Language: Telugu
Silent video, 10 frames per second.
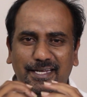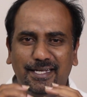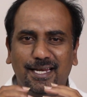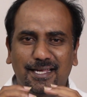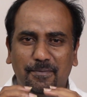
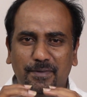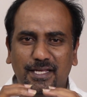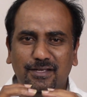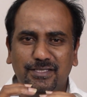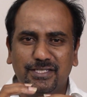ఇంటెల్ కంపెనీ
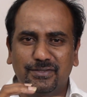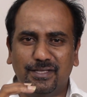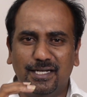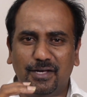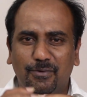ఏం
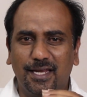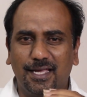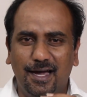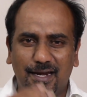చేస్తుందంటే వాళ్ళకి